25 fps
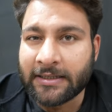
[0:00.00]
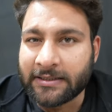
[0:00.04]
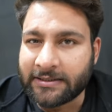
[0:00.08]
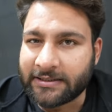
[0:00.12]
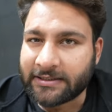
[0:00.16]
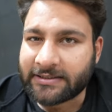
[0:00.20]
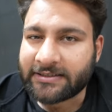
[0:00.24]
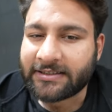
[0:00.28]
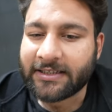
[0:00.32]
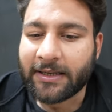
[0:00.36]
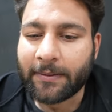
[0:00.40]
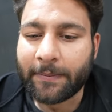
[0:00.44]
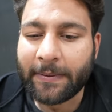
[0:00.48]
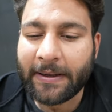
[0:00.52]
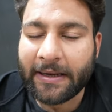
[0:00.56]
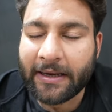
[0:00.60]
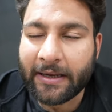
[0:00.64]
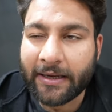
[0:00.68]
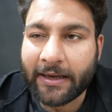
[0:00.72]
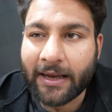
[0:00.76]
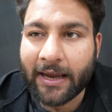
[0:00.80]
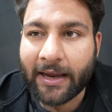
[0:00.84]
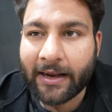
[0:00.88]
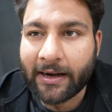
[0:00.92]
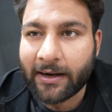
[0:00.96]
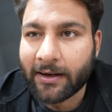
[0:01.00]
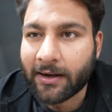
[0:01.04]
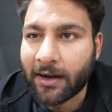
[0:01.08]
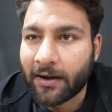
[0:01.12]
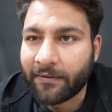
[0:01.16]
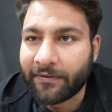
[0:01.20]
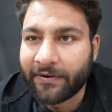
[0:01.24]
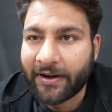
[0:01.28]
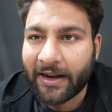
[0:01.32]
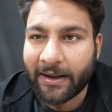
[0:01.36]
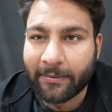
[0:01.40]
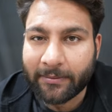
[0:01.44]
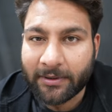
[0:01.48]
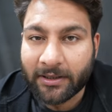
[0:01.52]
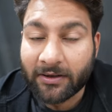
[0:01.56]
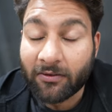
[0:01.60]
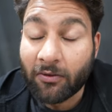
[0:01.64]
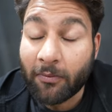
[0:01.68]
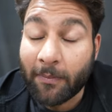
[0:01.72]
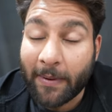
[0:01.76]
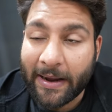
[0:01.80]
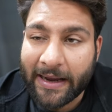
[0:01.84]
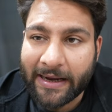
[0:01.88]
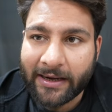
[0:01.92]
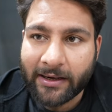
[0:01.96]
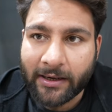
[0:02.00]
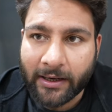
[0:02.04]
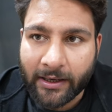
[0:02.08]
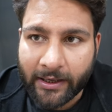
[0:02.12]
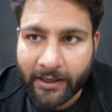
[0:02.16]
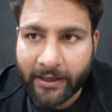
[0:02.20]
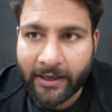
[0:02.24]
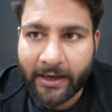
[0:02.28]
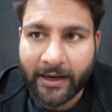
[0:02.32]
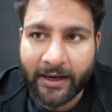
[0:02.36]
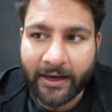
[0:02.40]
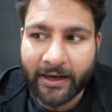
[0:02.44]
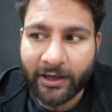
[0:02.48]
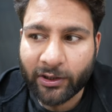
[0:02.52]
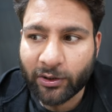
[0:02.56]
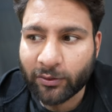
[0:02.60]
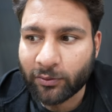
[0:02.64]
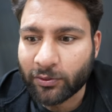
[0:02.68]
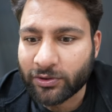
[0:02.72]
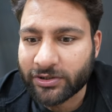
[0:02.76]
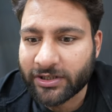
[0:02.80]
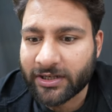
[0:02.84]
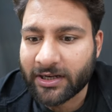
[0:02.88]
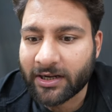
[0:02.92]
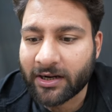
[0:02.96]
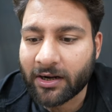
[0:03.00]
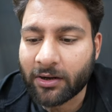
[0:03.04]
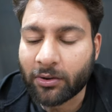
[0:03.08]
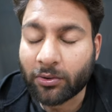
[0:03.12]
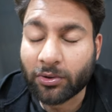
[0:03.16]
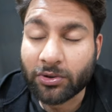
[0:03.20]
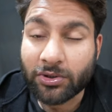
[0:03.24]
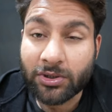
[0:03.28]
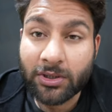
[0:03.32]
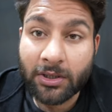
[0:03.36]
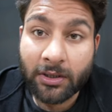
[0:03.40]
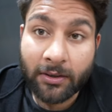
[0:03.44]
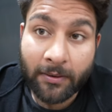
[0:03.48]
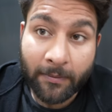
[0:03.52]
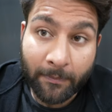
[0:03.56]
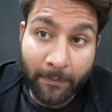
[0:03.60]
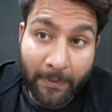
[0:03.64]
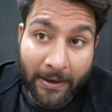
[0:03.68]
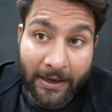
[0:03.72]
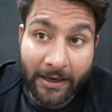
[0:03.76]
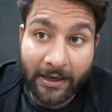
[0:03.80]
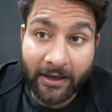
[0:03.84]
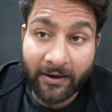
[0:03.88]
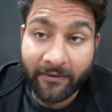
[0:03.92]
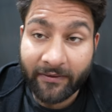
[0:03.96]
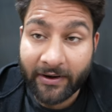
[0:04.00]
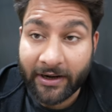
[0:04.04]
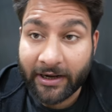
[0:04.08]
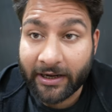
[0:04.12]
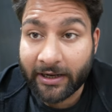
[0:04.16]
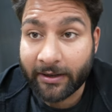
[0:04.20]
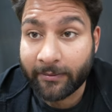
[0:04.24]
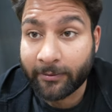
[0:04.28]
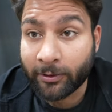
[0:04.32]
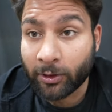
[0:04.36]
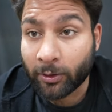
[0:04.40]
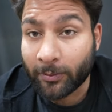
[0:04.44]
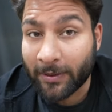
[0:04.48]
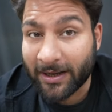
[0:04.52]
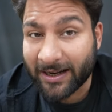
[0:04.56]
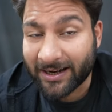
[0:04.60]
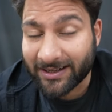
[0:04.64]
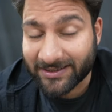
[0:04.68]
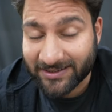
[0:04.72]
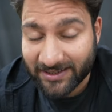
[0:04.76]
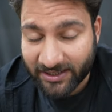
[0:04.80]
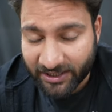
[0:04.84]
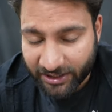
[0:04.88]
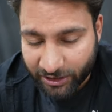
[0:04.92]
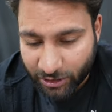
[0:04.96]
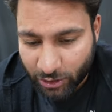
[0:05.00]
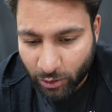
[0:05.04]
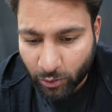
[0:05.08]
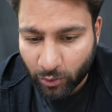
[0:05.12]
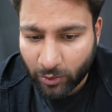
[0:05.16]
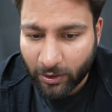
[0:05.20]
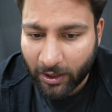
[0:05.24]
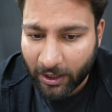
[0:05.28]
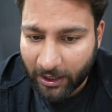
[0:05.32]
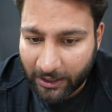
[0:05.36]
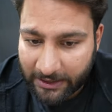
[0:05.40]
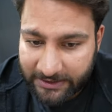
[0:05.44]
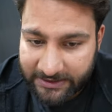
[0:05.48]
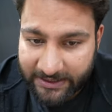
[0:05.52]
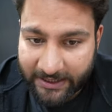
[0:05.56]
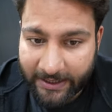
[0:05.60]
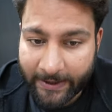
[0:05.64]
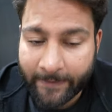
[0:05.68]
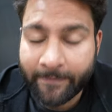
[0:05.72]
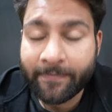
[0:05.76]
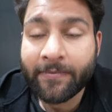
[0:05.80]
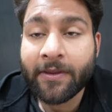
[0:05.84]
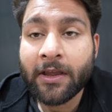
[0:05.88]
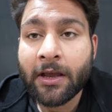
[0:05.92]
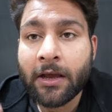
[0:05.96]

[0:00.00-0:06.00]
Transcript: जिससे अभी क्या है ना काफ़ी टाइम तक वो बाइक खड़ी रहेगी तो मुझे लगा कुछ बैटरी वैटरी में दोबारा से इशू ना आ जाए